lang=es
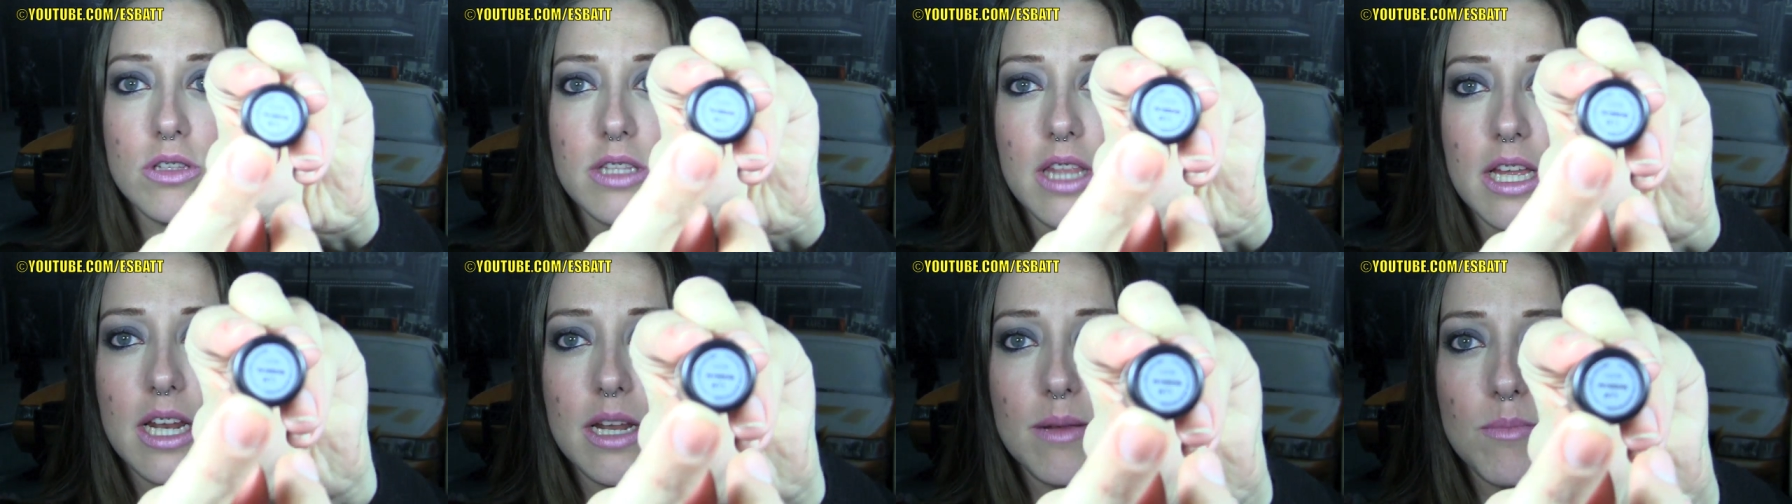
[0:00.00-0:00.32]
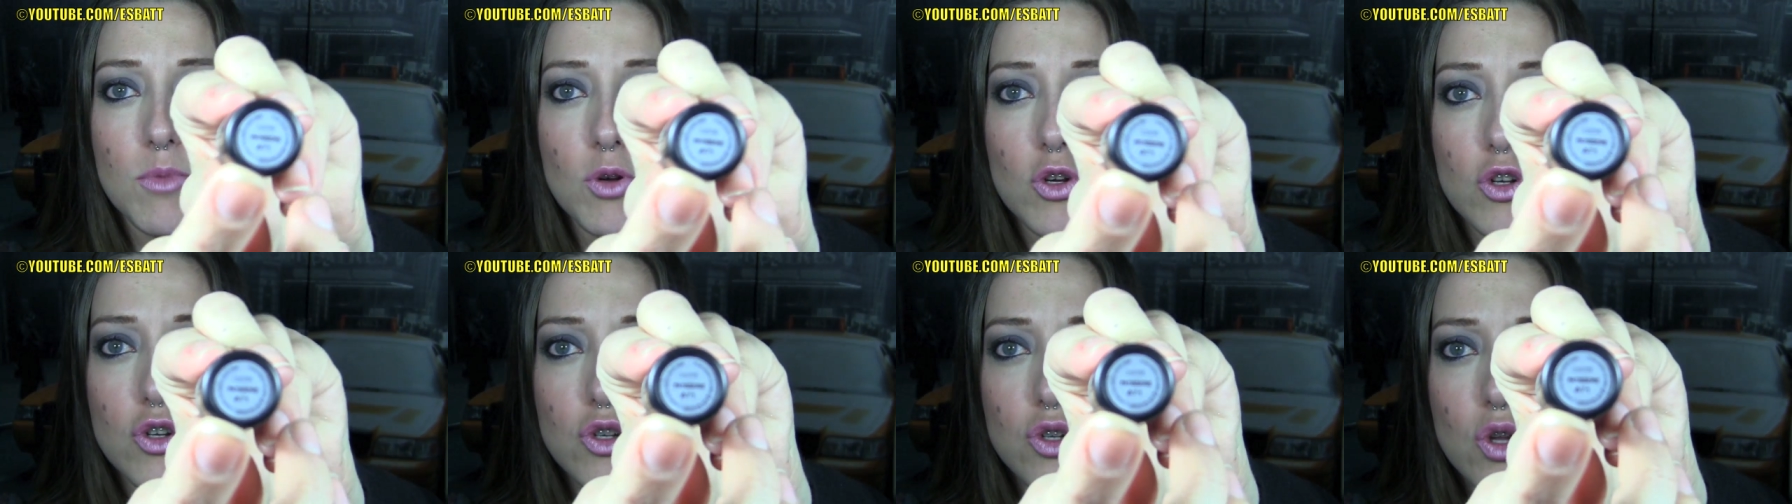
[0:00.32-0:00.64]

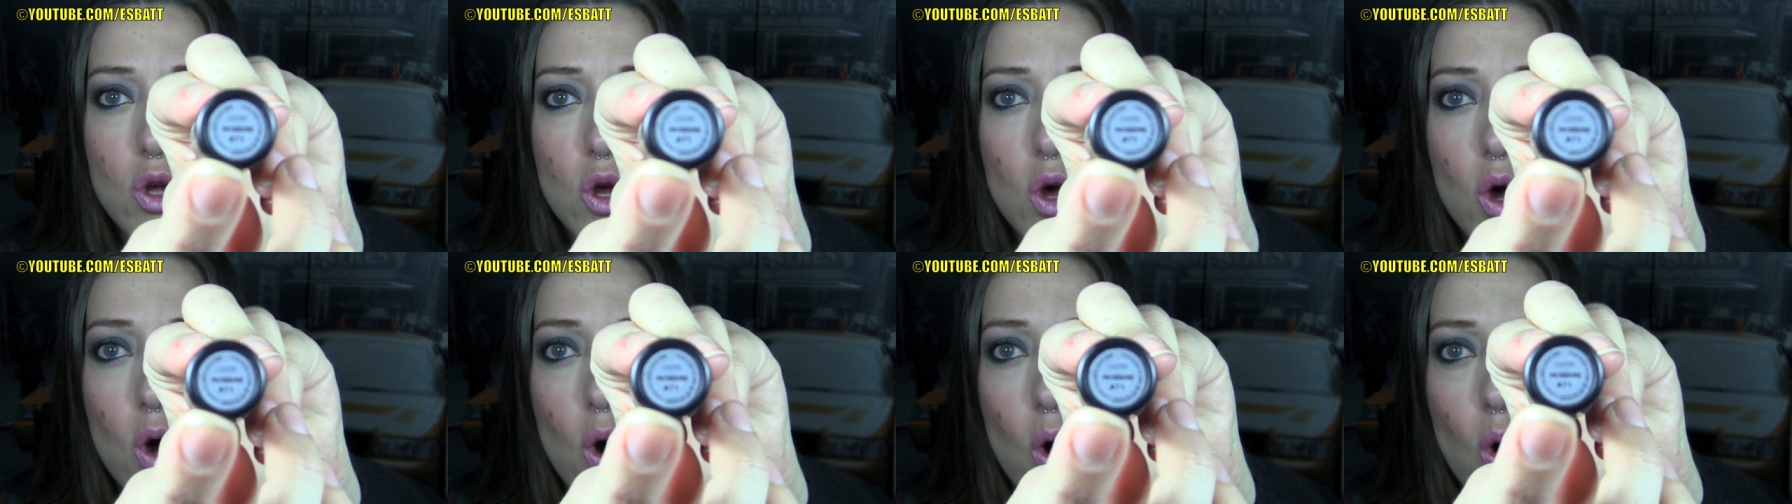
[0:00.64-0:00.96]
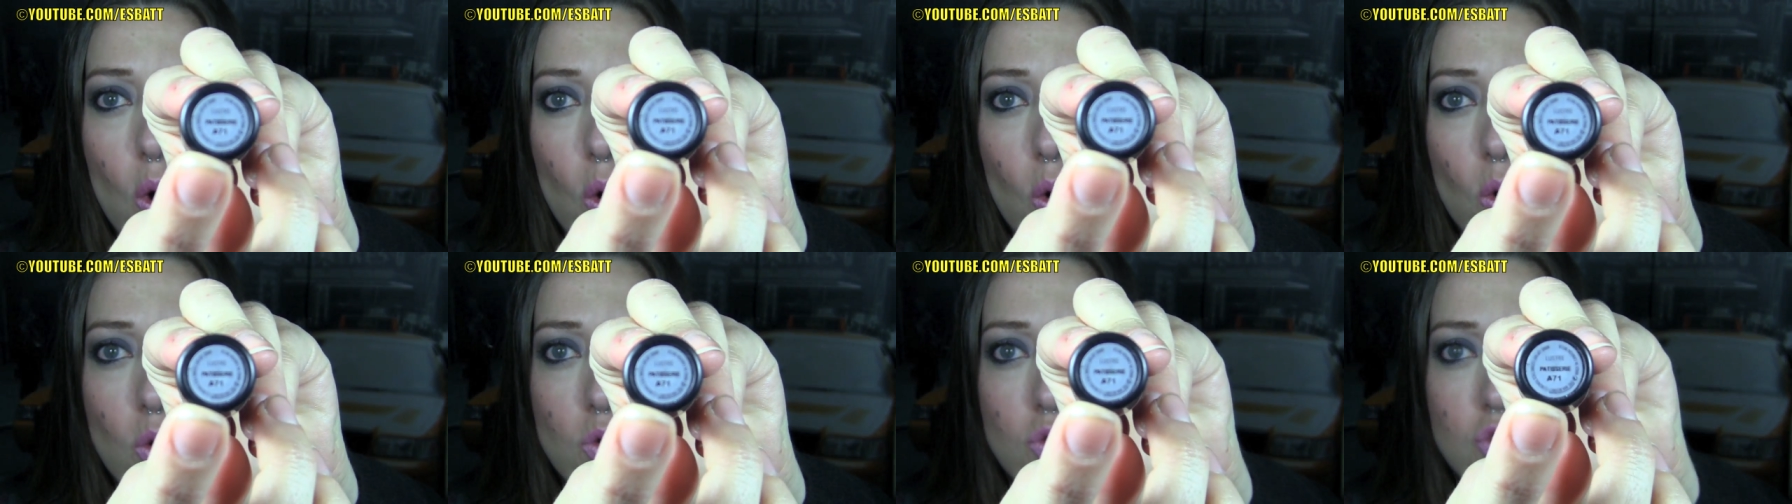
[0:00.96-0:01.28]
tenemos
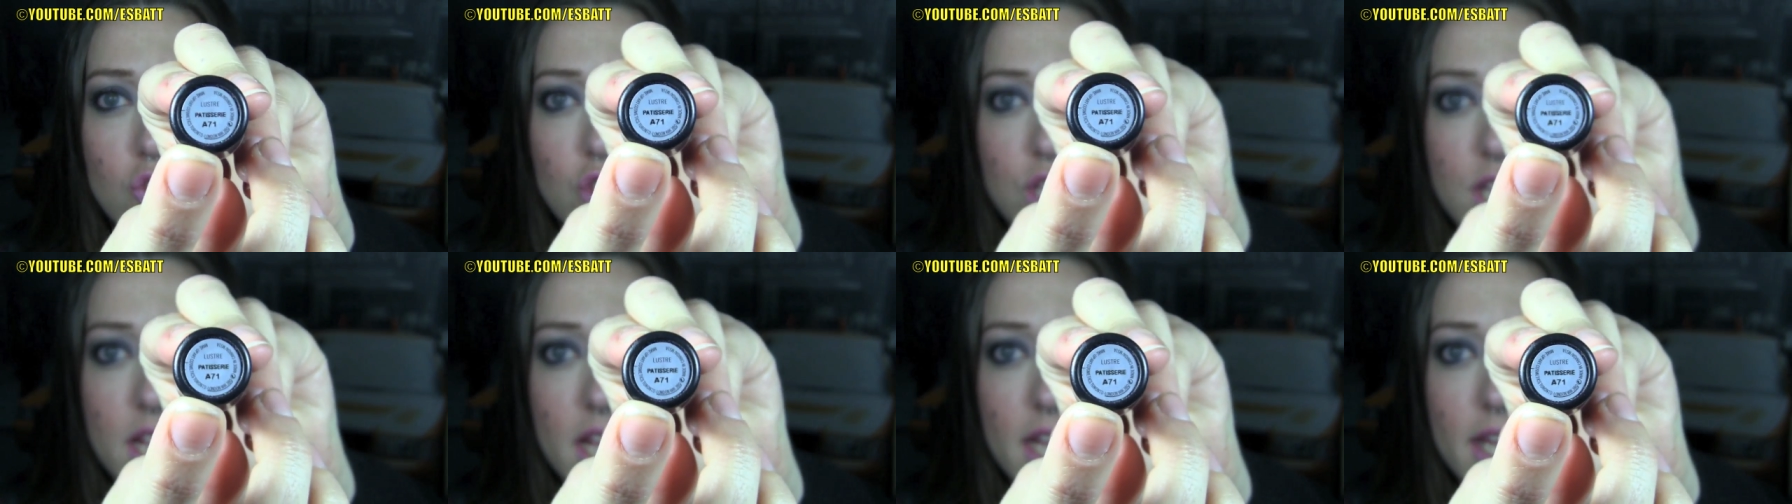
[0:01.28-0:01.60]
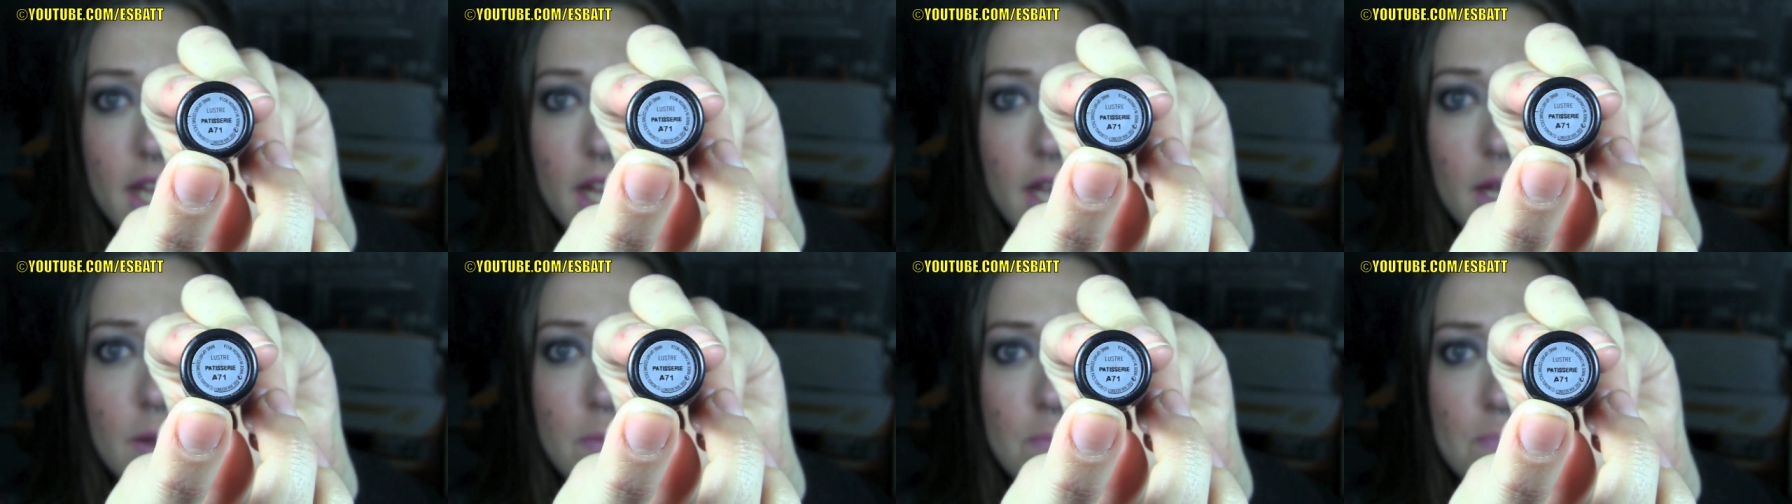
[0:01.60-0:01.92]
un
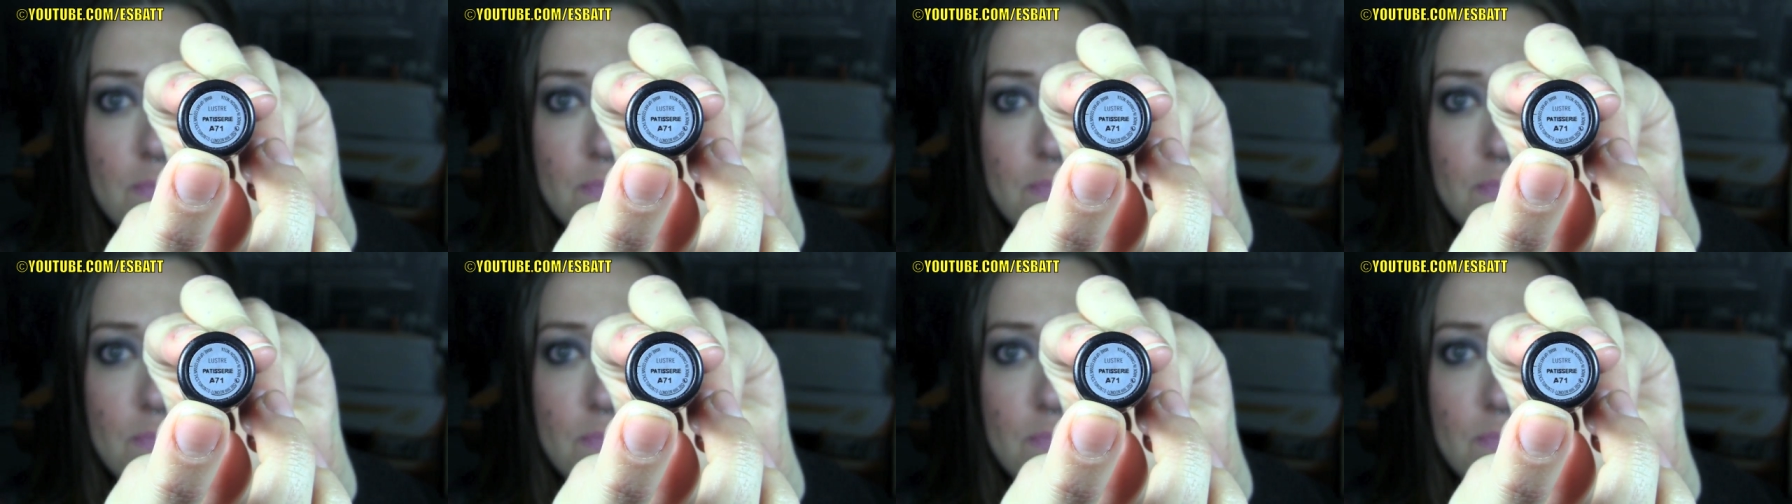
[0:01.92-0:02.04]
7,